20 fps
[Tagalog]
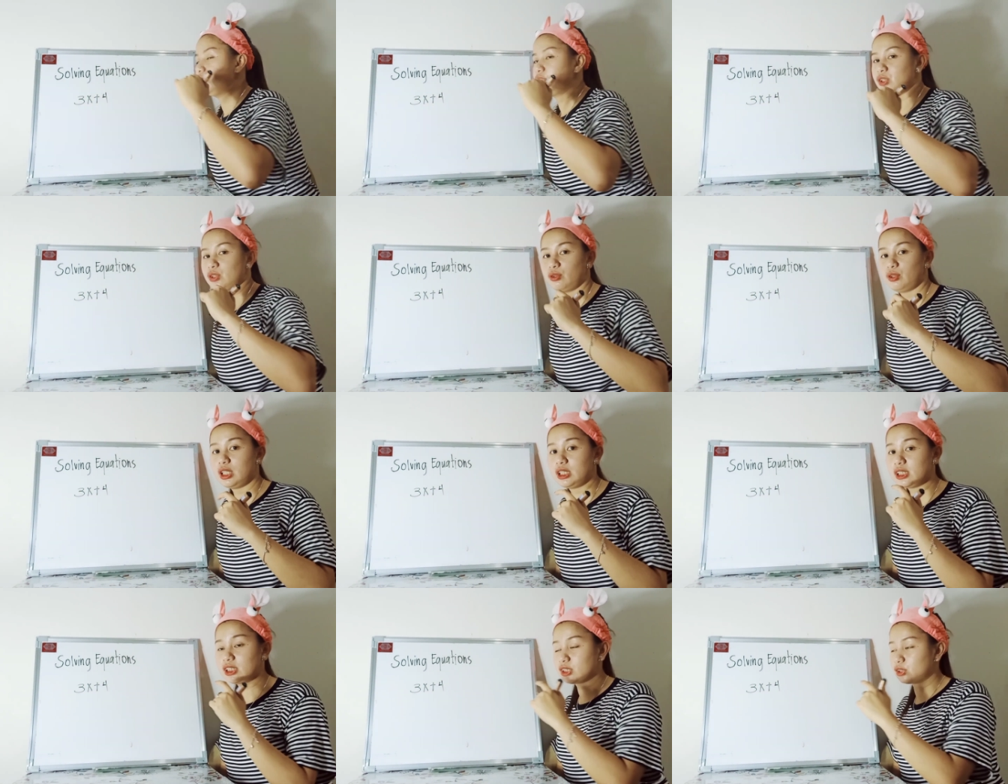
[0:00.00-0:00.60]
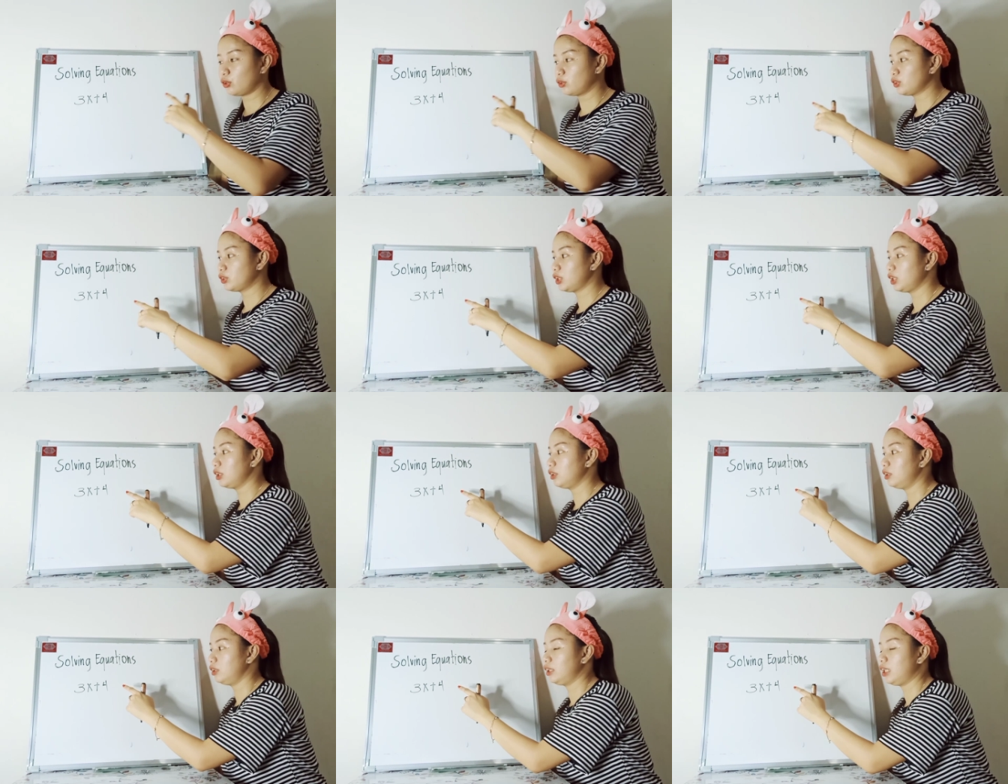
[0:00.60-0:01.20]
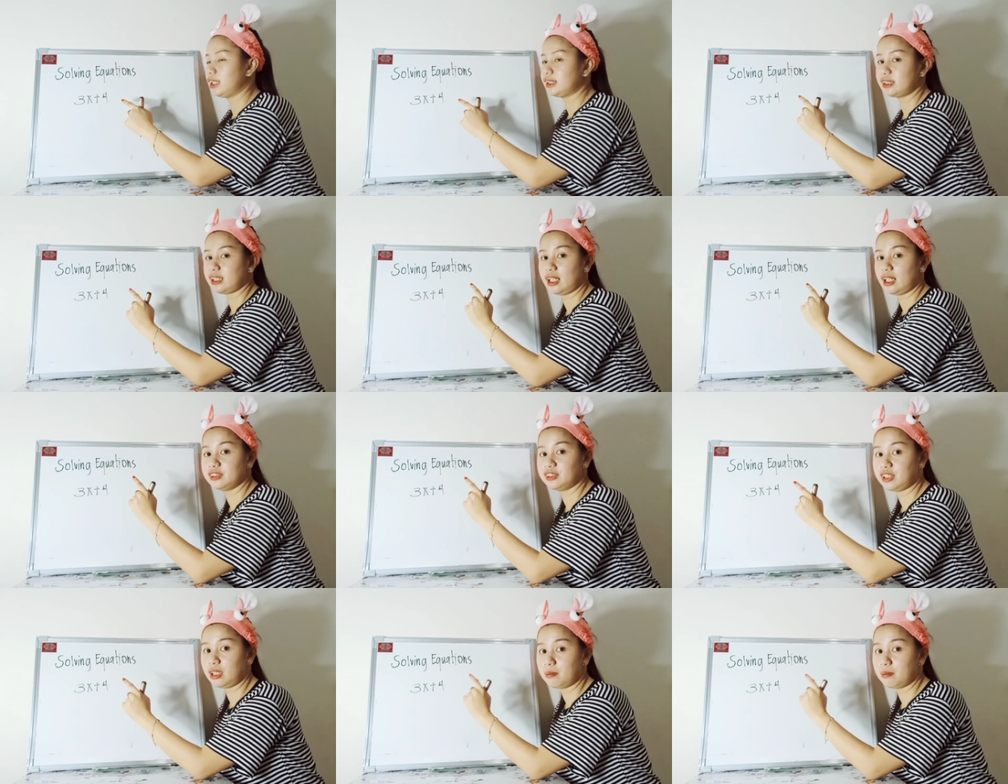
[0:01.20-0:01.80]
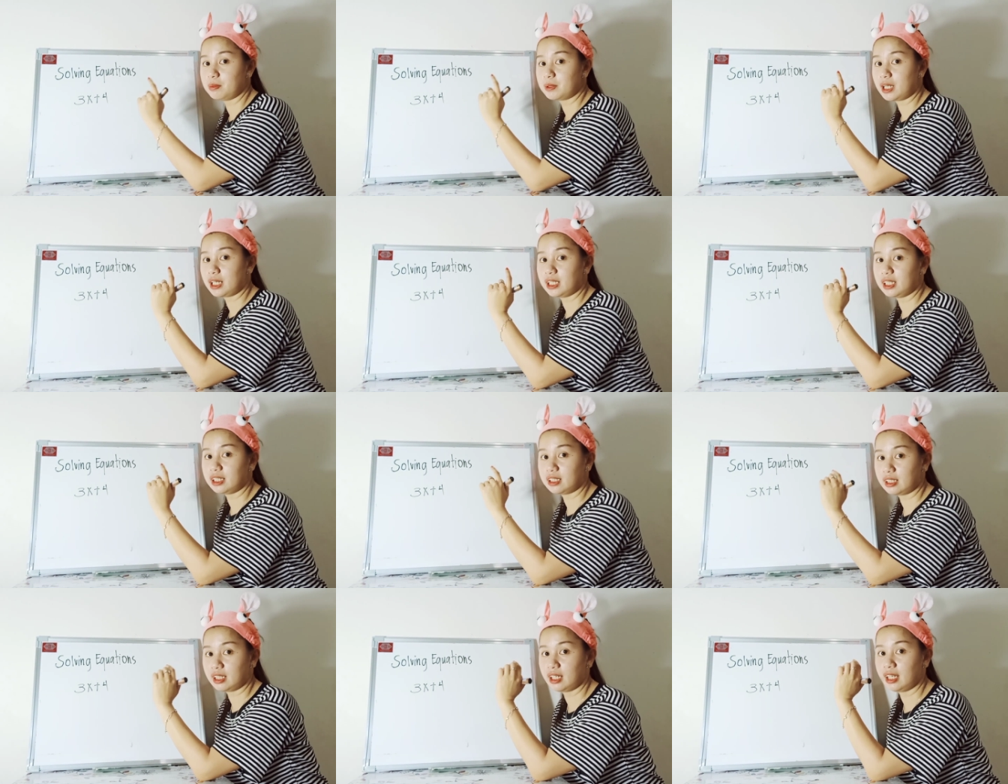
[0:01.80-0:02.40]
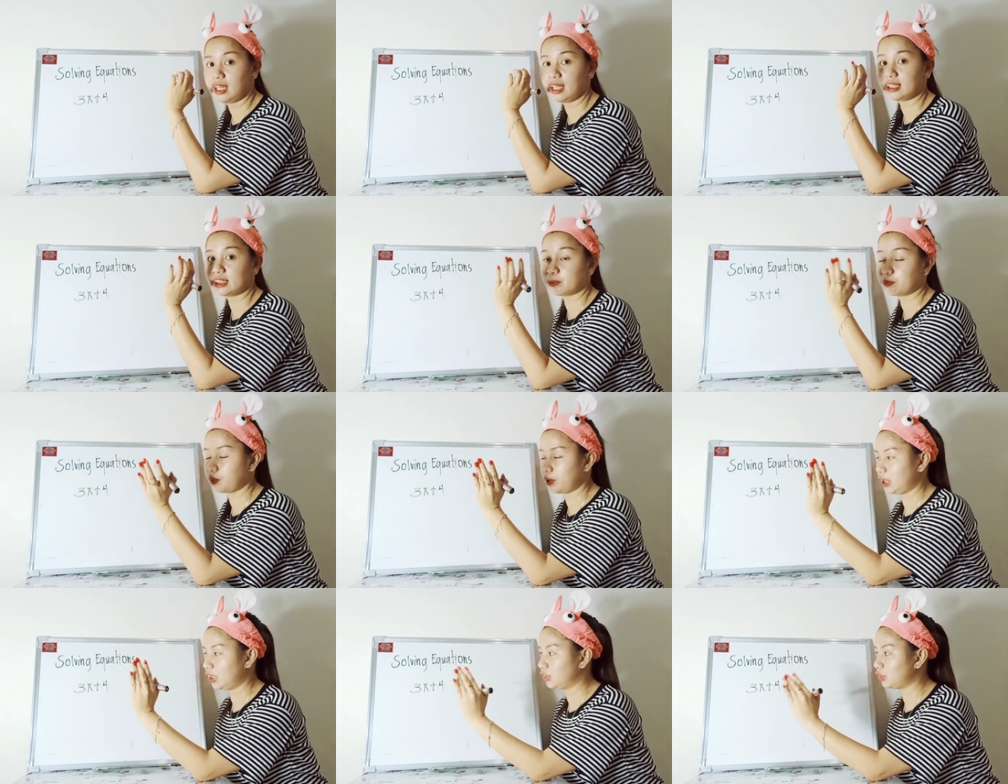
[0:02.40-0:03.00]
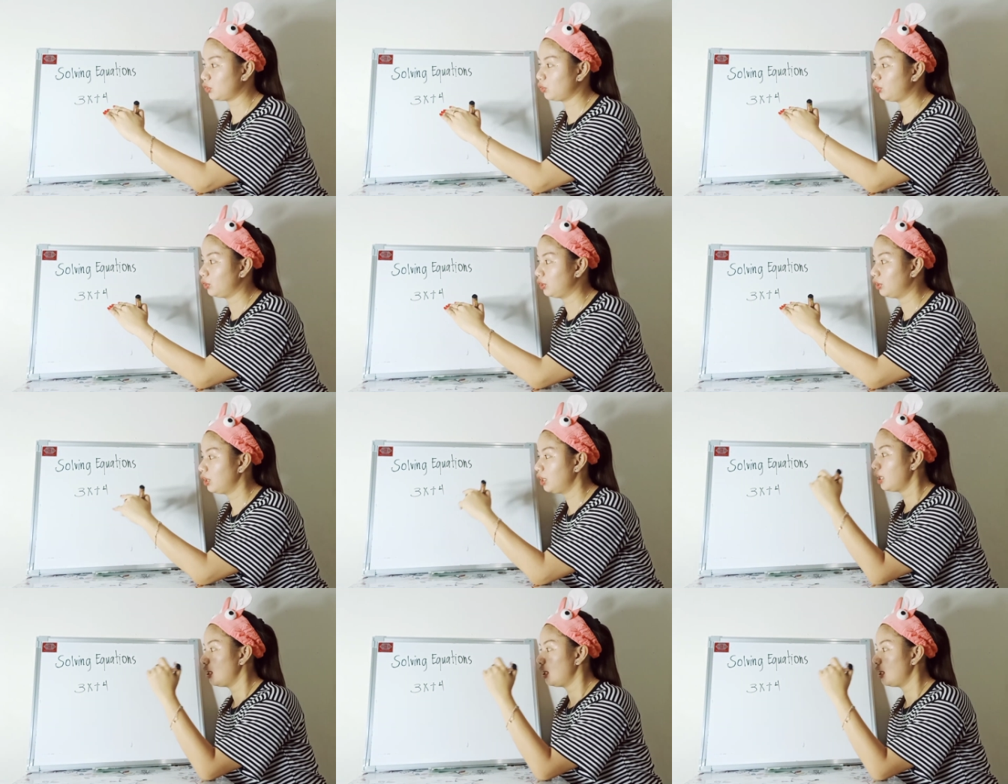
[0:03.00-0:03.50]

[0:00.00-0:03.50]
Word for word: So, this is considered as algebraic expression.